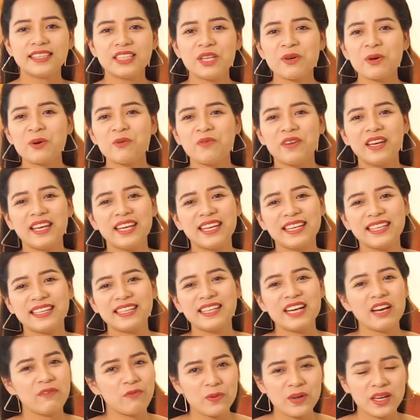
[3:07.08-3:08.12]
Thưa quý vị,
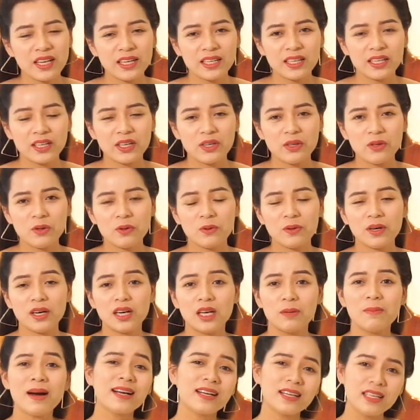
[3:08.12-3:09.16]
người phụ nữ dù
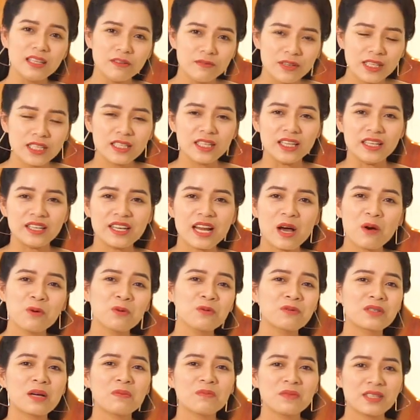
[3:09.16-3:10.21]
ở bất cứ vị trí
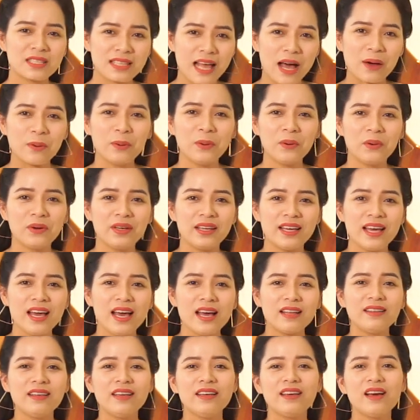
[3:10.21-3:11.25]
nào trong xã hội
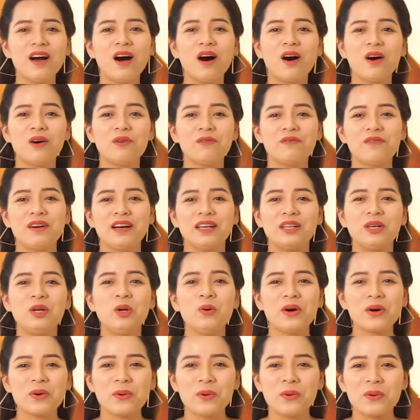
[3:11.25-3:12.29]
thì họ vẫn
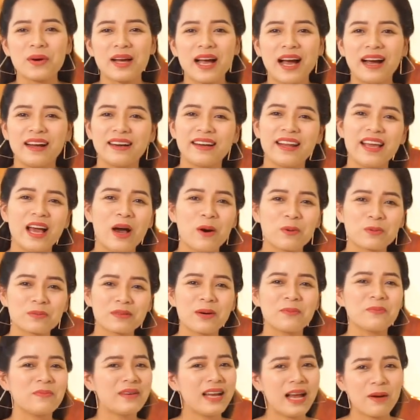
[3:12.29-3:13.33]
luôn cố gắng để học
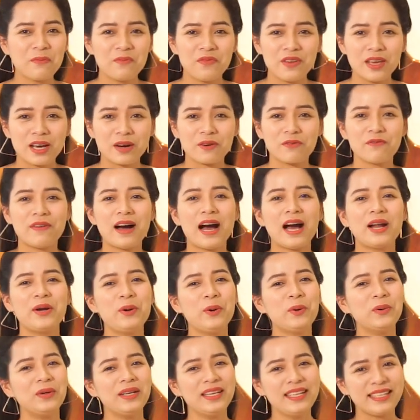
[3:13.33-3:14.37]
tập, làm việc và
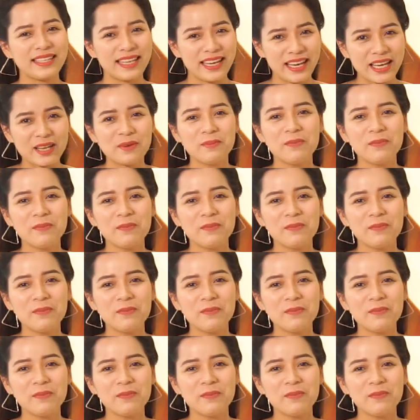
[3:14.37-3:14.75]
nỗ lực hết